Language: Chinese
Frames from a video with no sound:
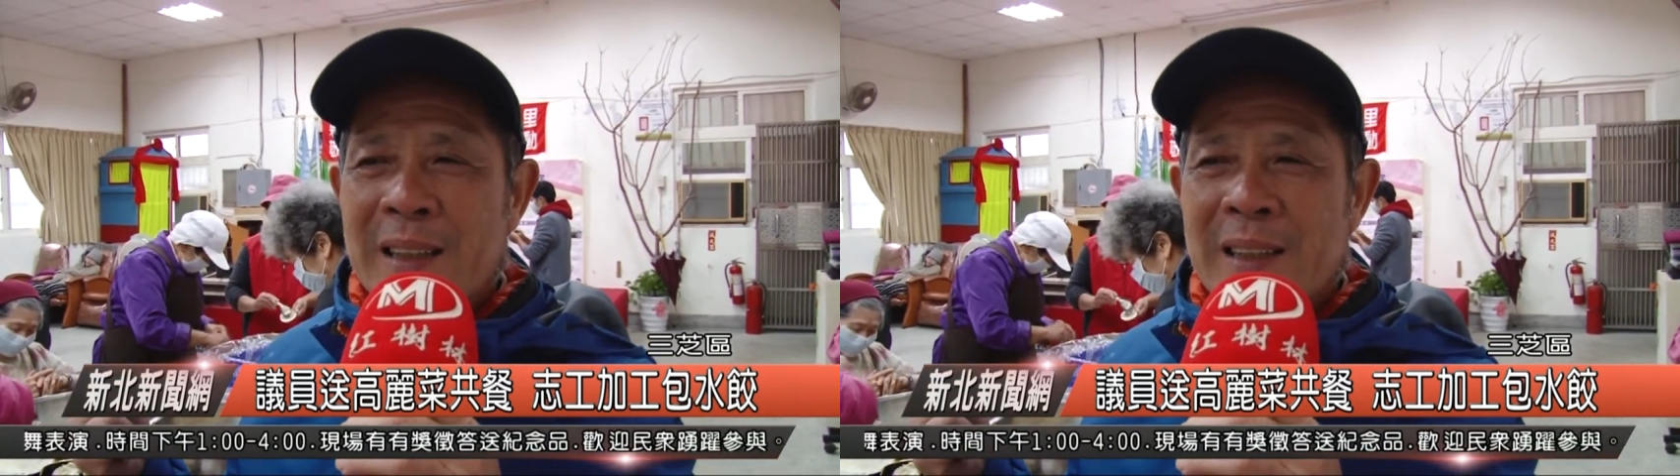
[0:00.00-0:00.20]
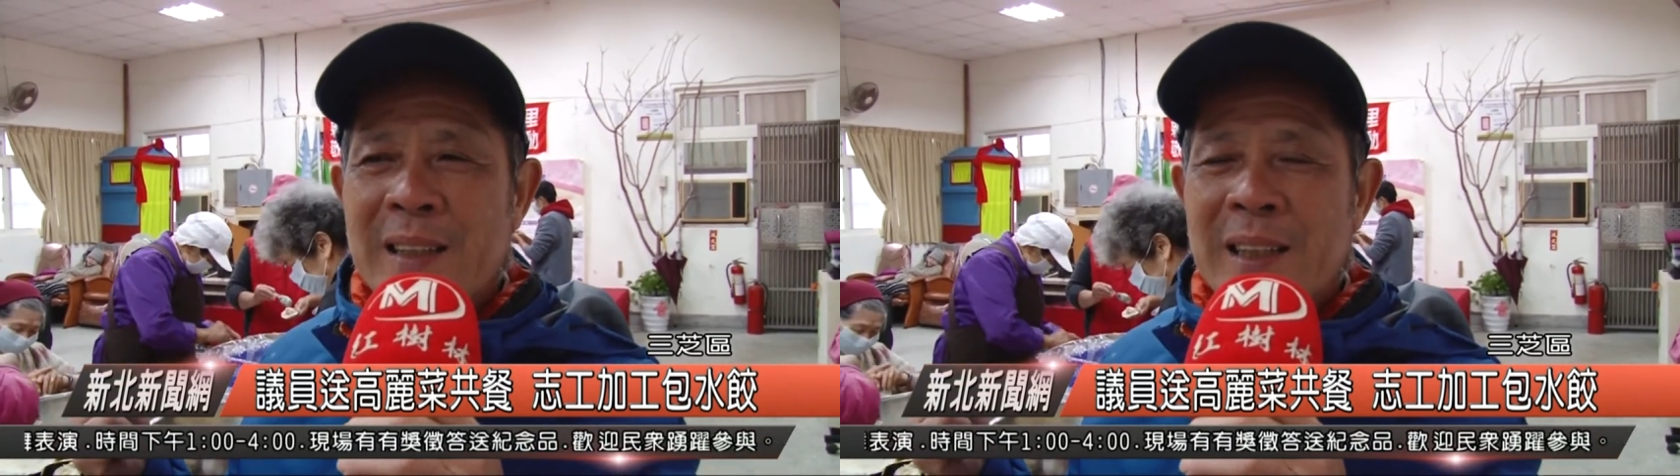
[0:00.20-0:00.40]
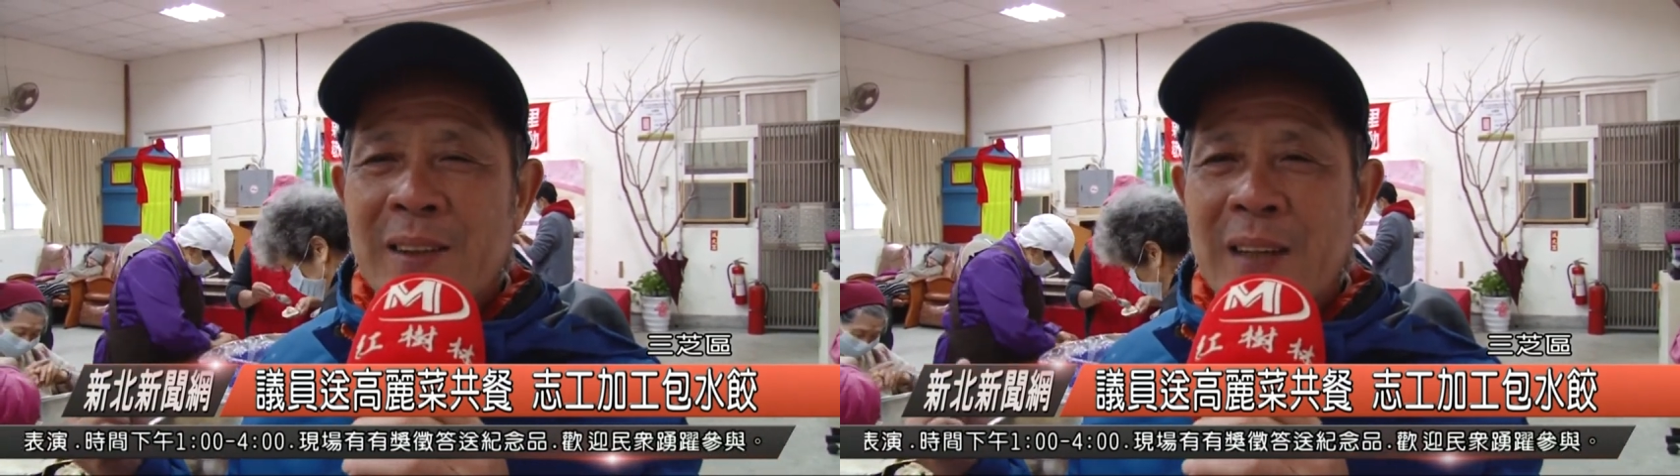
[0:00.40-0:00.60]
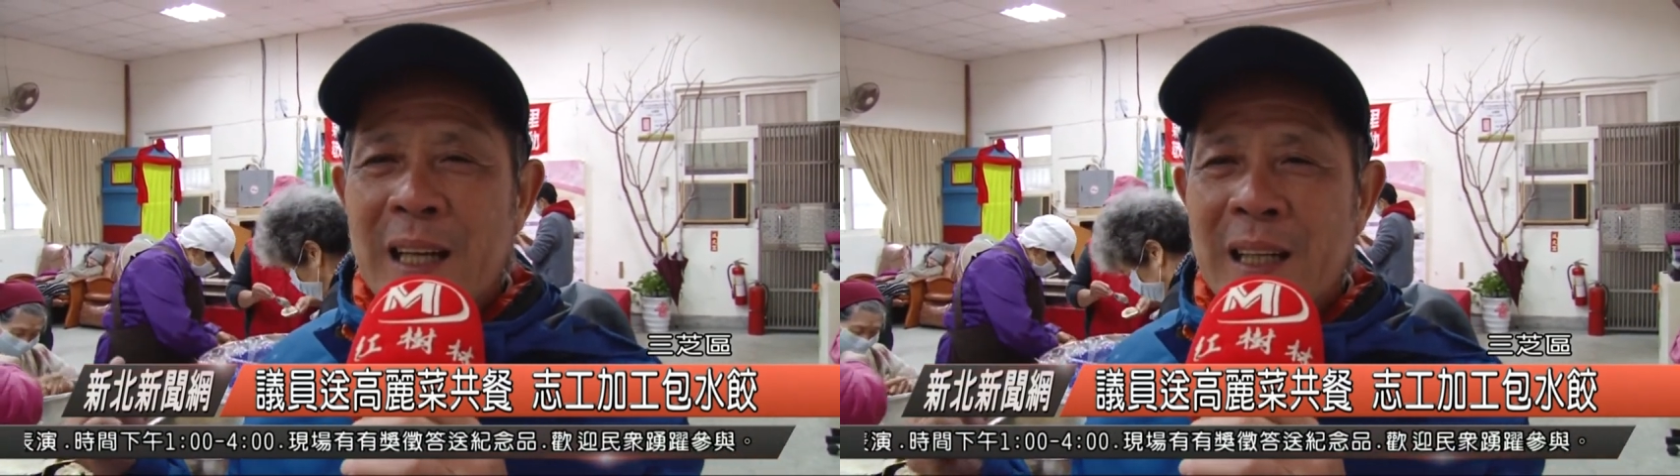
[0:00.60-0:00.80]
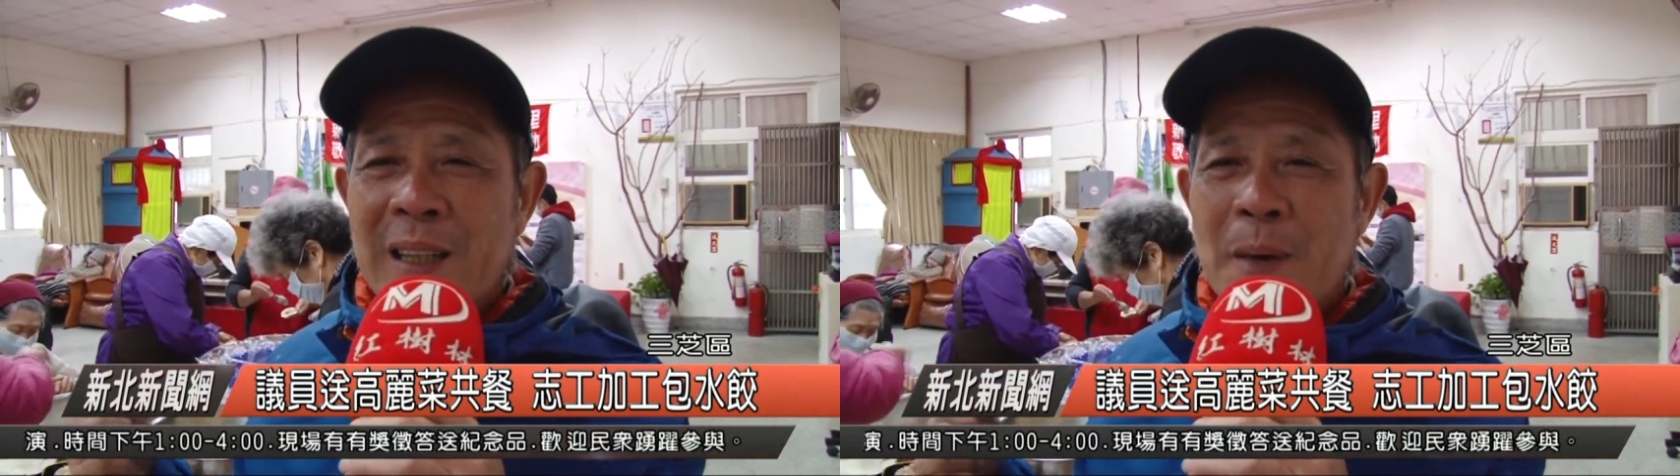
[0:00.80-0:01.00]
真济拢
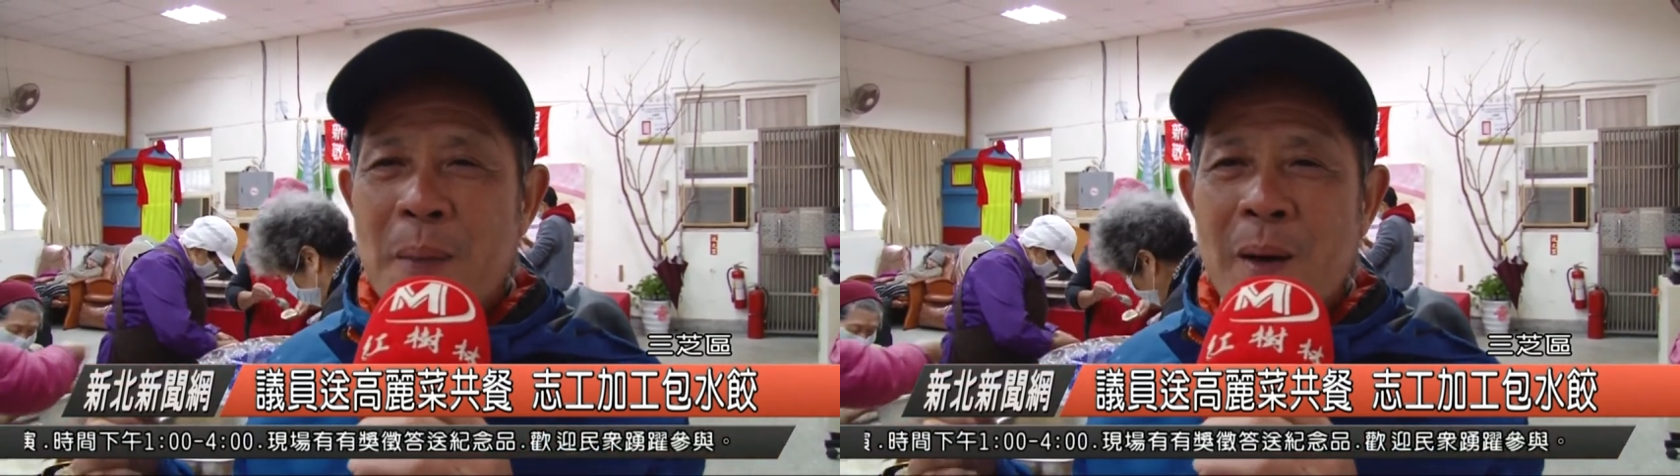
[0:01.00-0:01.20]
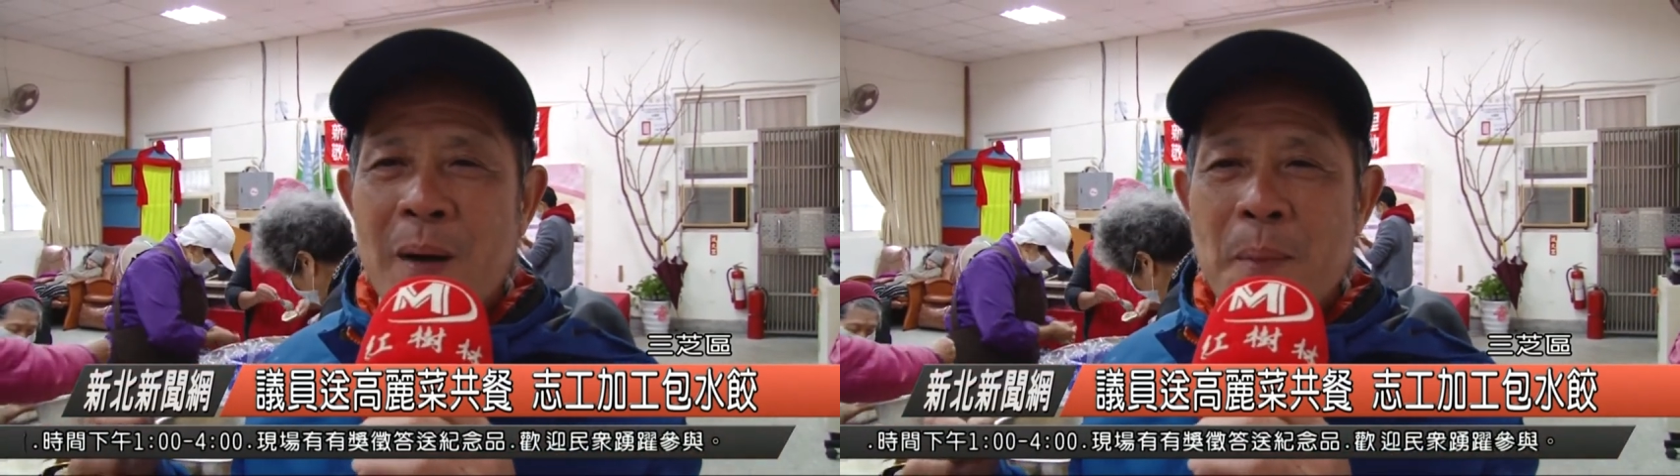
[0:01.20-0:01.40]
来来斗包，